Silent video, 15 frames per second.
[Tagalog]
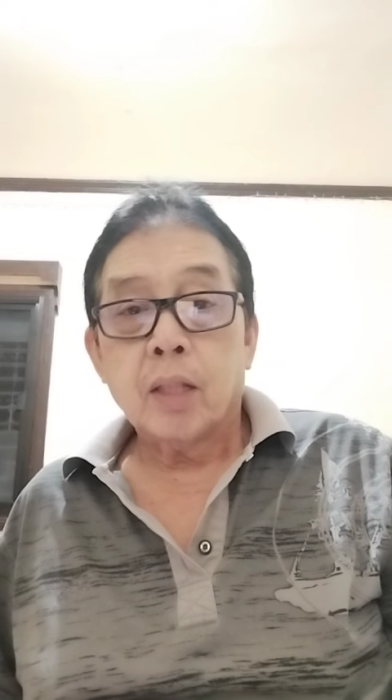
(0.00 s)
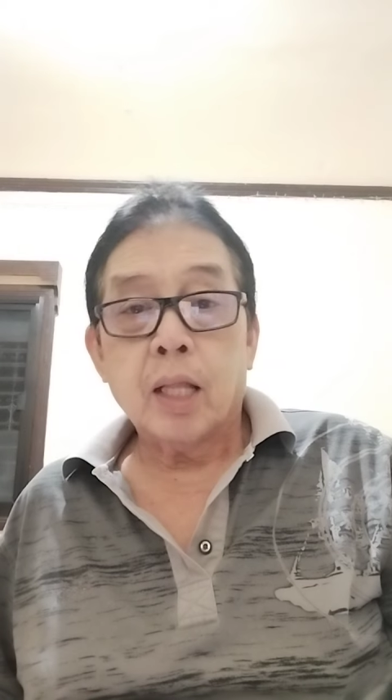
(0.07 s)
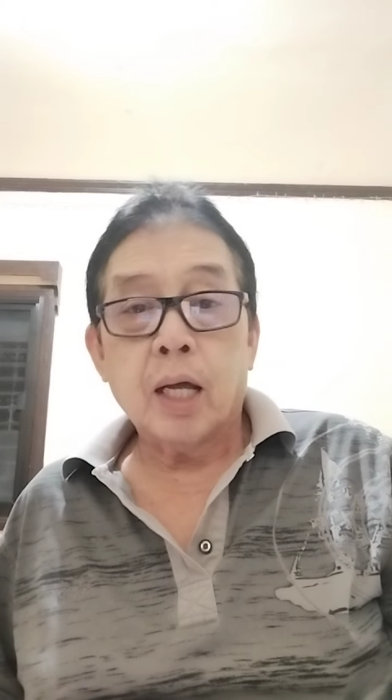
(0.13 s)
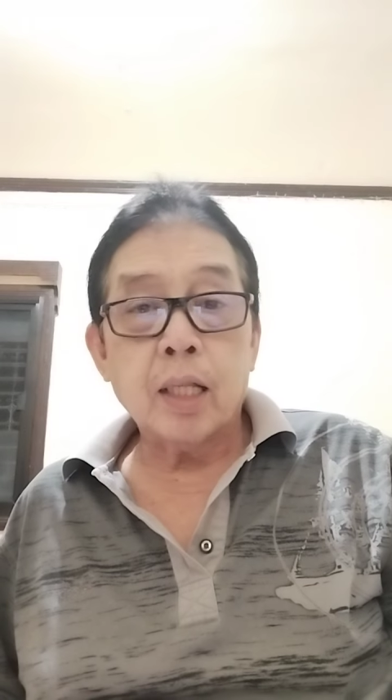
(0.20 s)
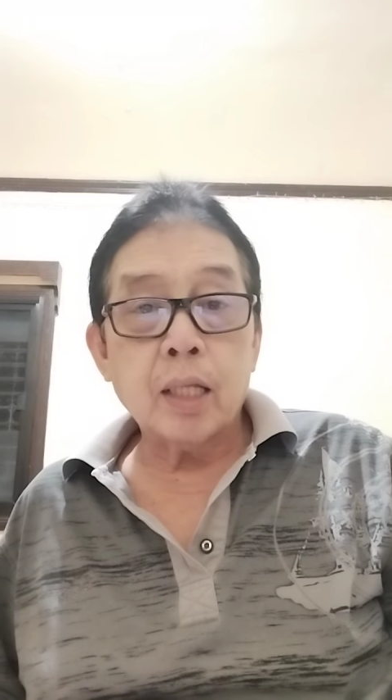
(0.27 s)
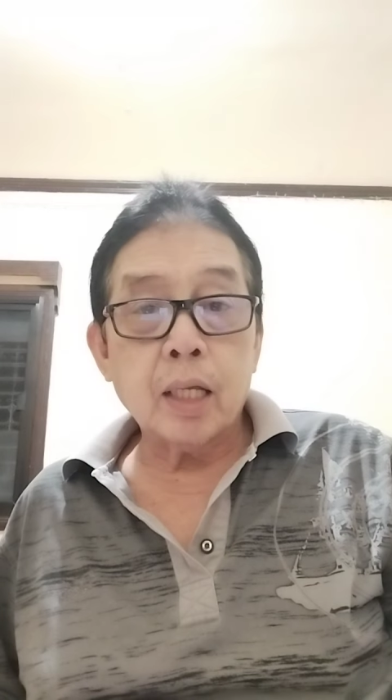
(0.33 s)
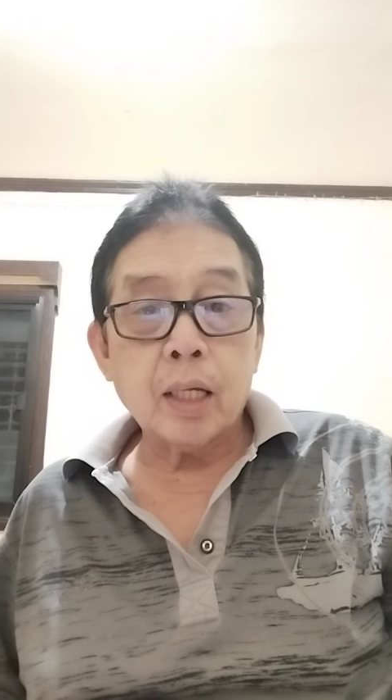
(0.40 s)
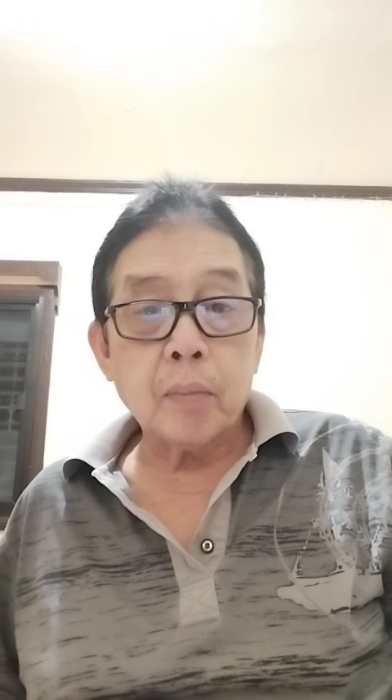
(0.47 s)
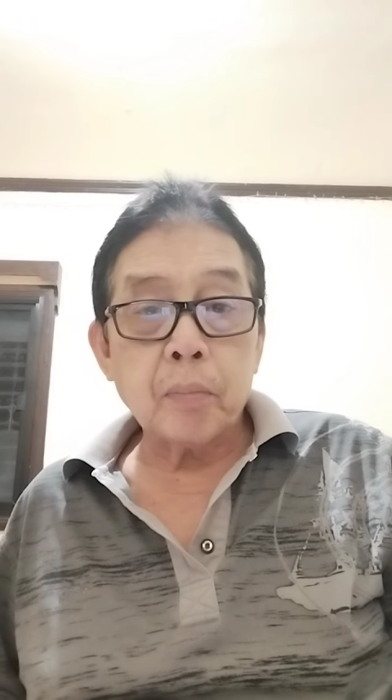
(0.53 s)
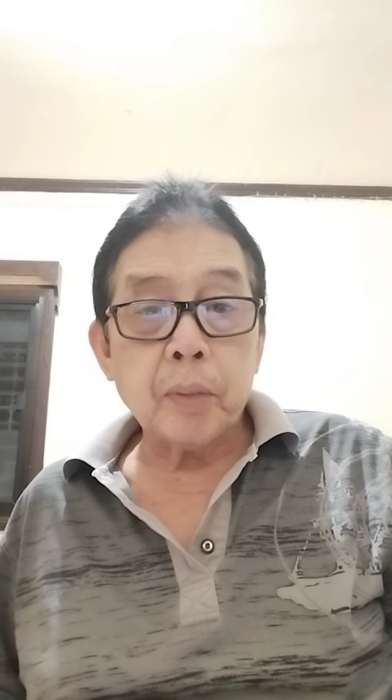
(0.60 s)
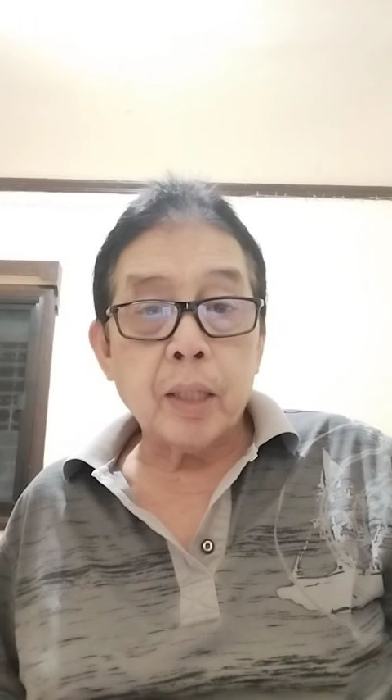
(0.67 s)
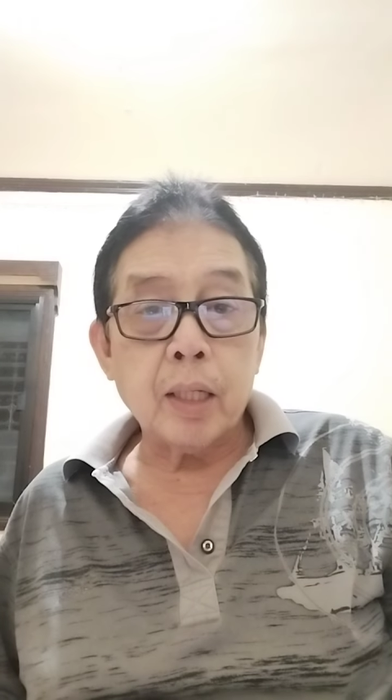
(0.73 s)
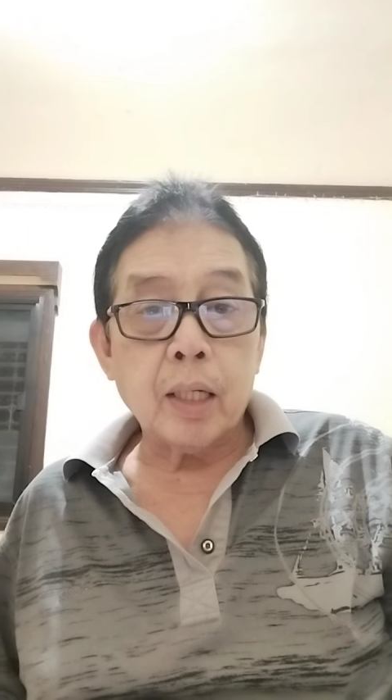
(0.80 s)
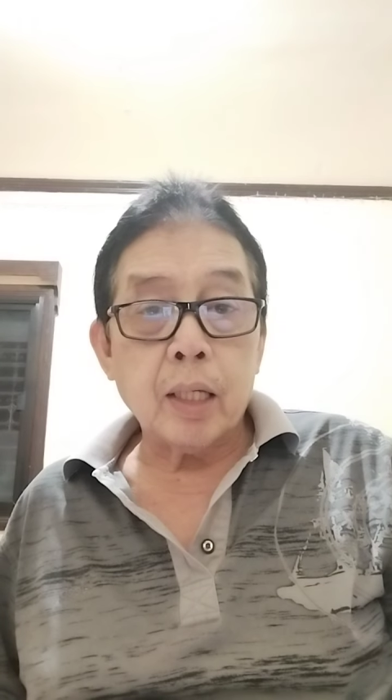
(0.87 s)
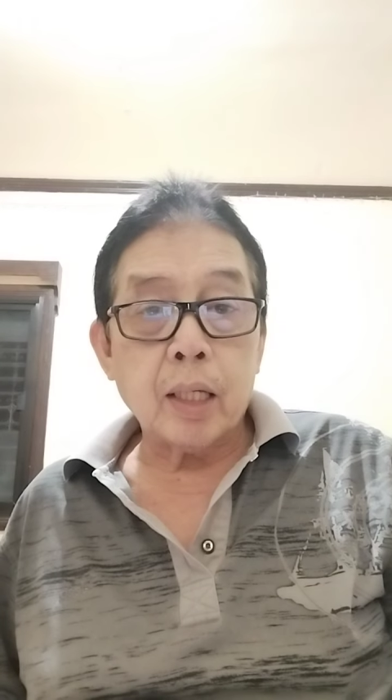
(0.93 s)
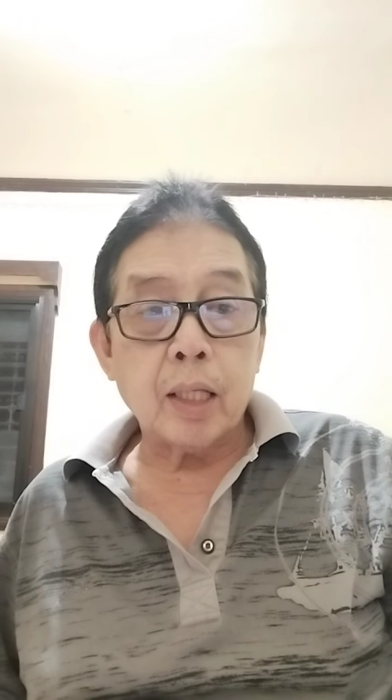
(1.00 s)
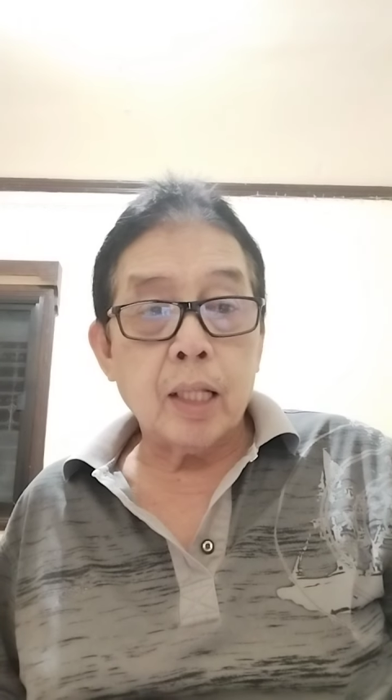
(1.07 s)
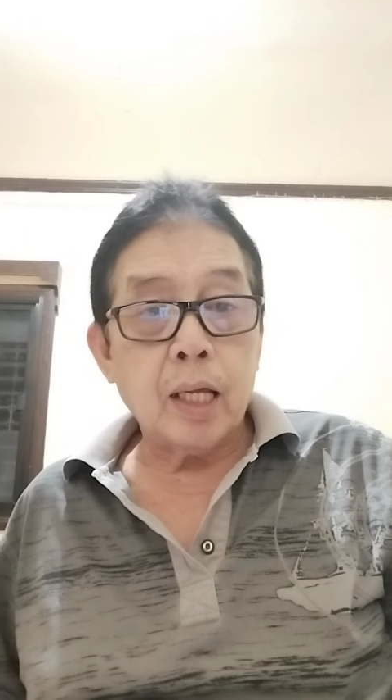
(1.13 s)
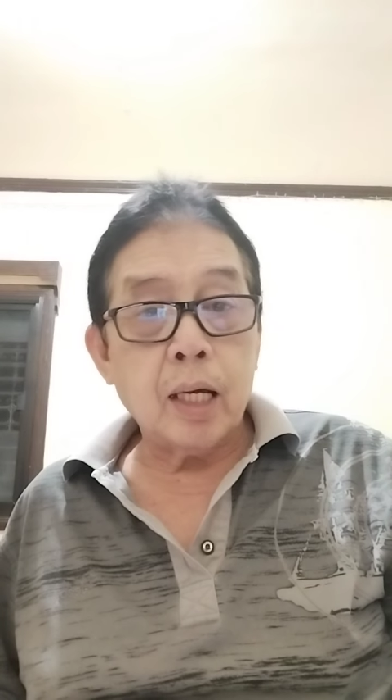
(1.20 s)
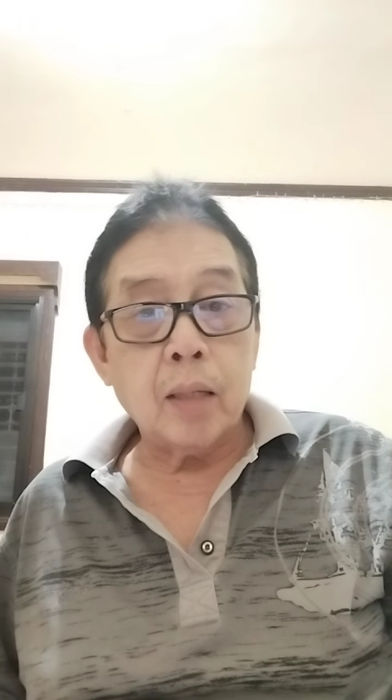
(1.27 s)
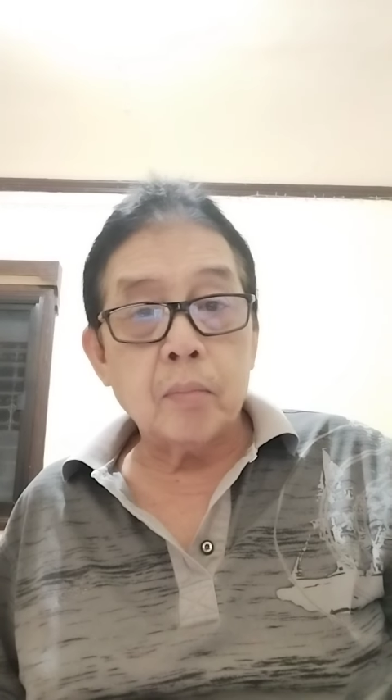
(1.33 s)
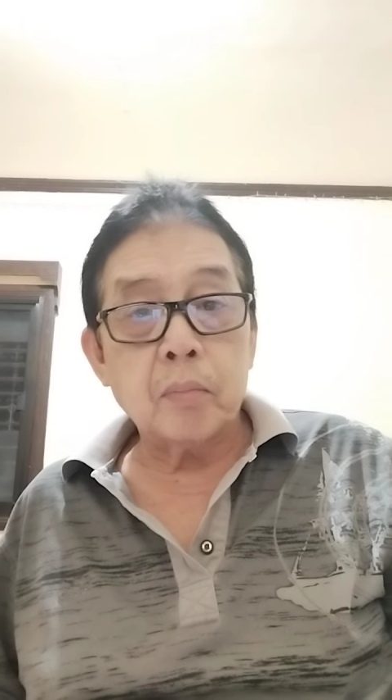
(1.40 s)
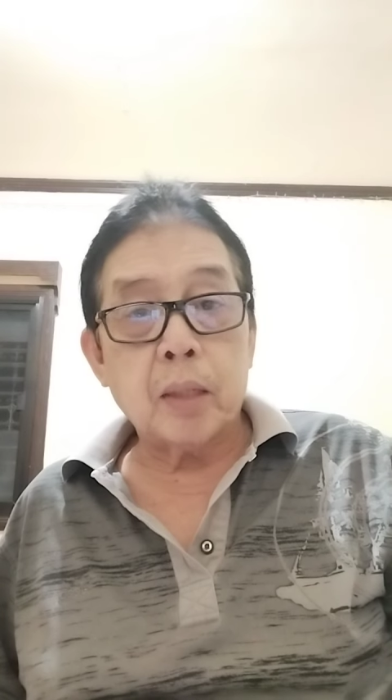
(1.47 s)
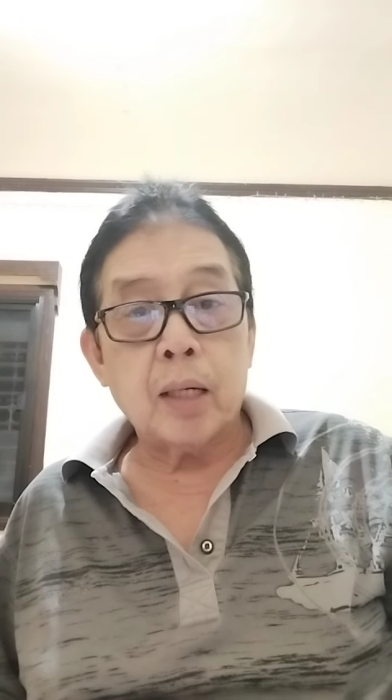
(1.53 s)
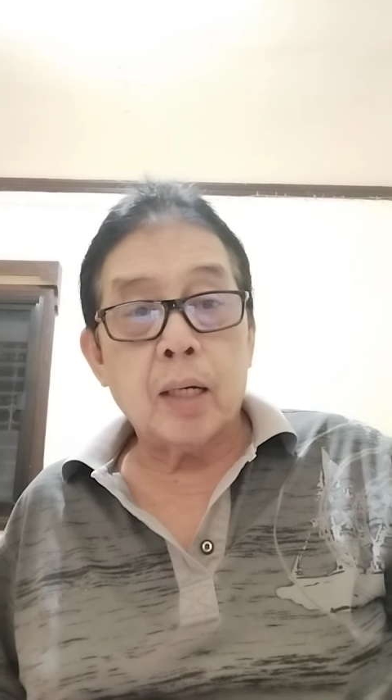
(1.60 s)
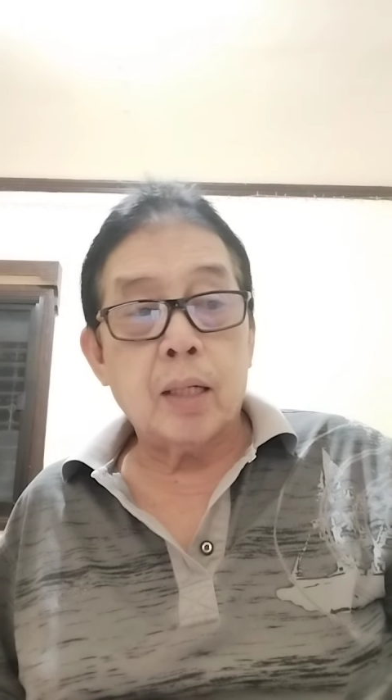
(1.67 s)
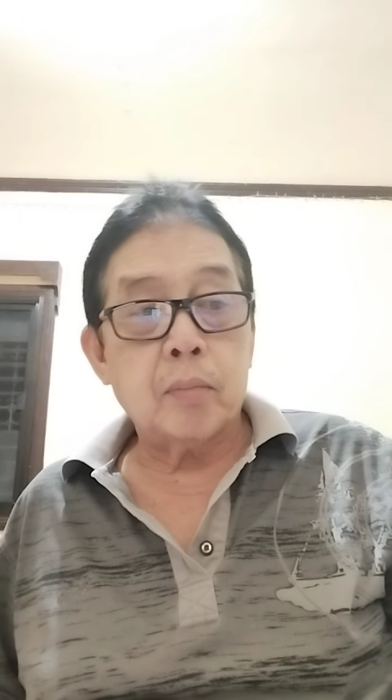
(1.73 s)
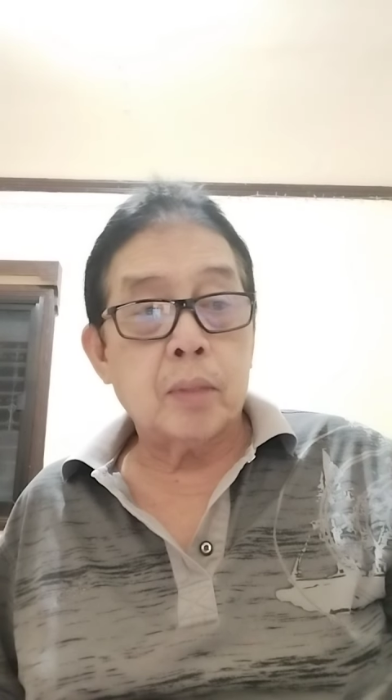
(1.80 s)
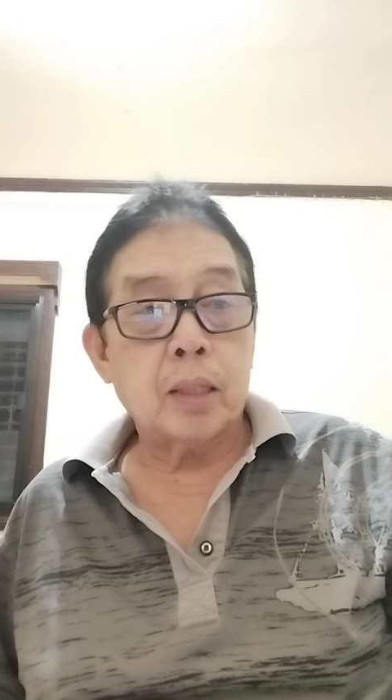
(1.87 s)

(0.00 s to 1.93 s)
Nanay ka pera, eh. kailangan ba